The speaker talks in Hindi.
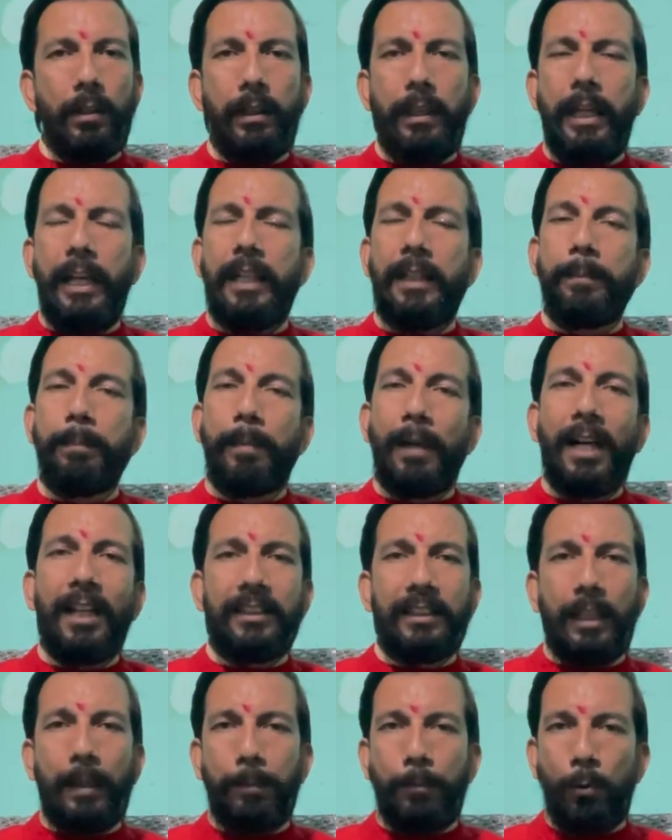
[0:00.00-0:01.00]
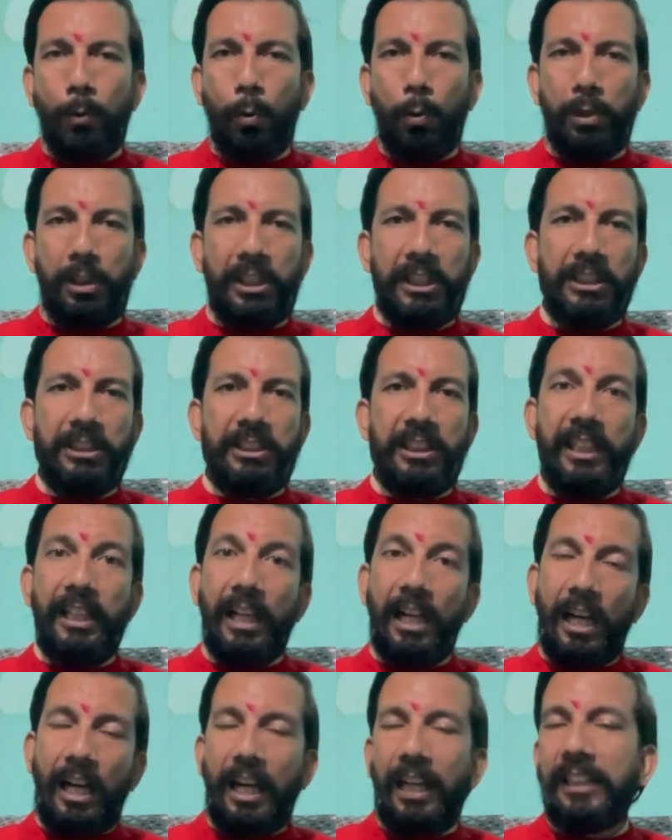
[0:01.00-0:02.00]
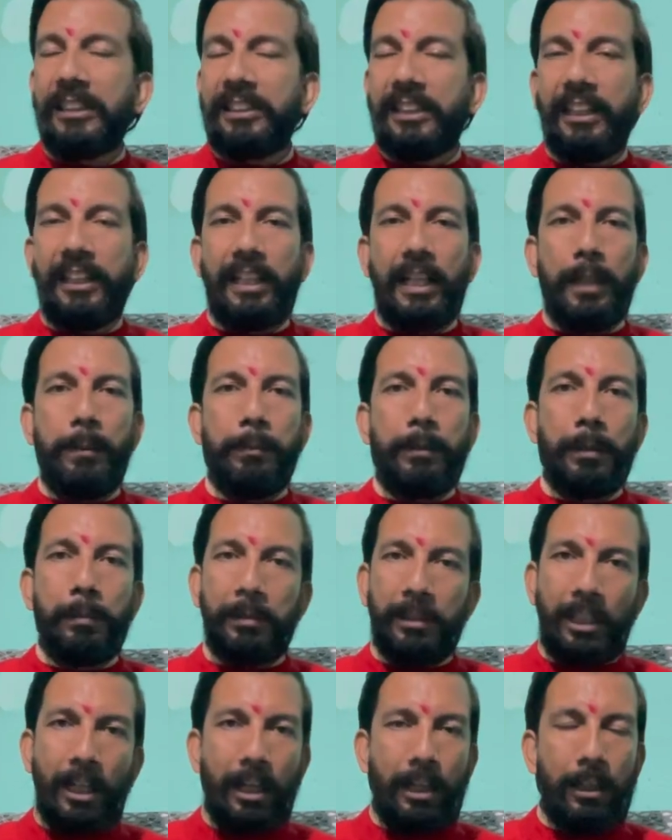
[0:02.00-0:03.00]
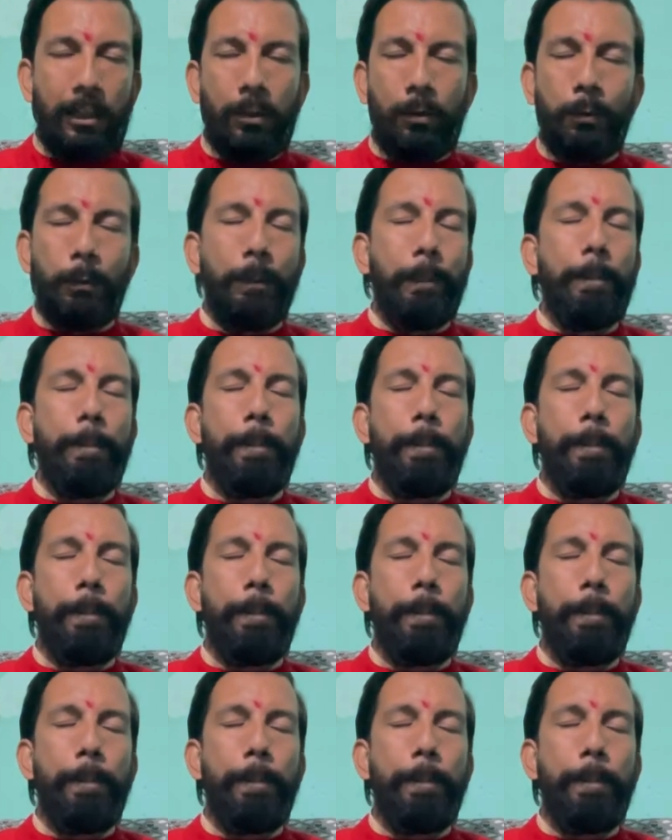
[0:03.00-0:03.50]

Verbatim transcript: एक बात आप नोट कीजिए आज के टाइम की बता रहा हूं